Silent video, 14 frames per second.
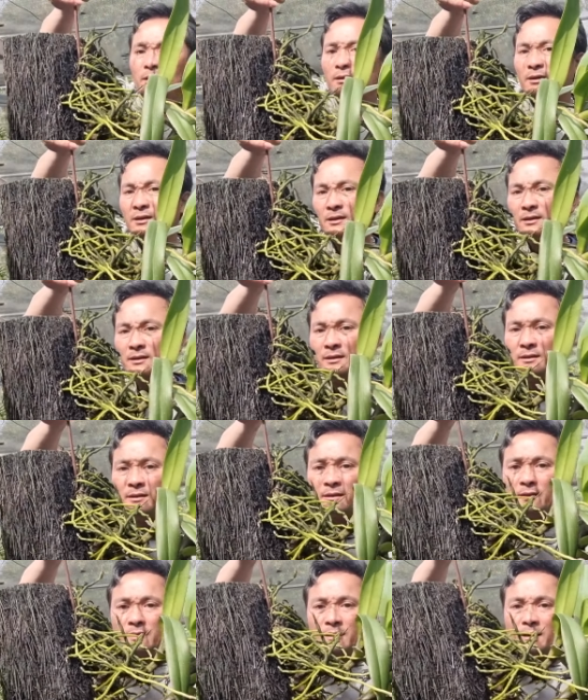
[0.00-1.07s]
thôi.
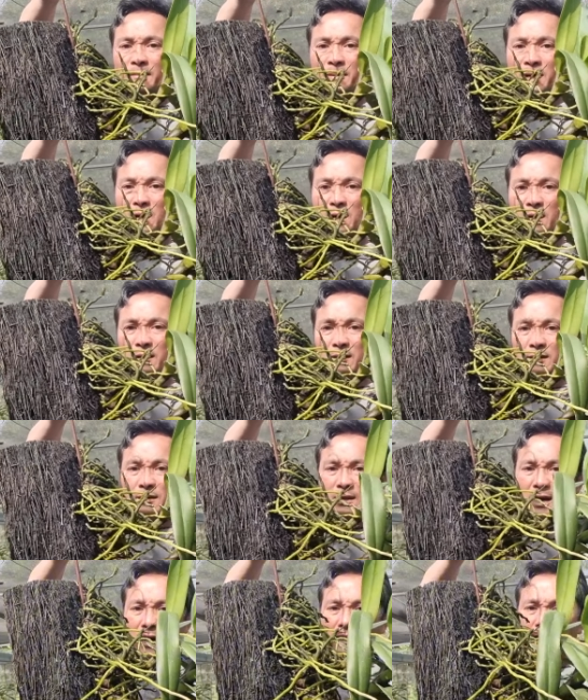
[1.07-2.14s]
Các bác ạ,
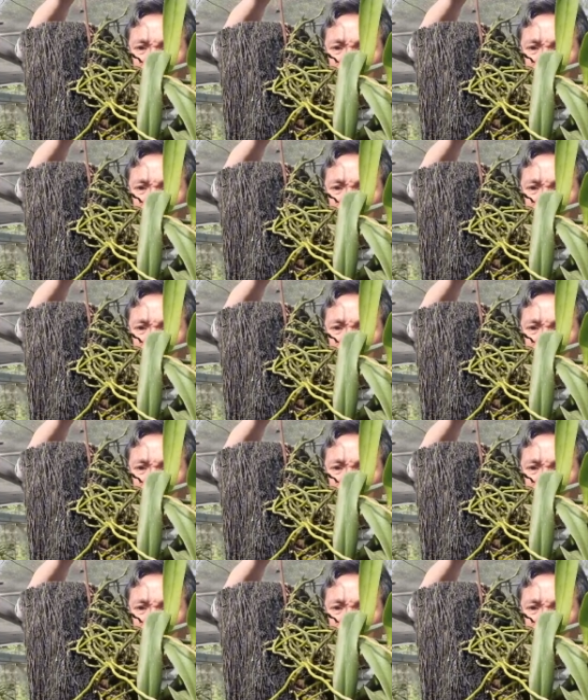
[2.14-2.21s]
lá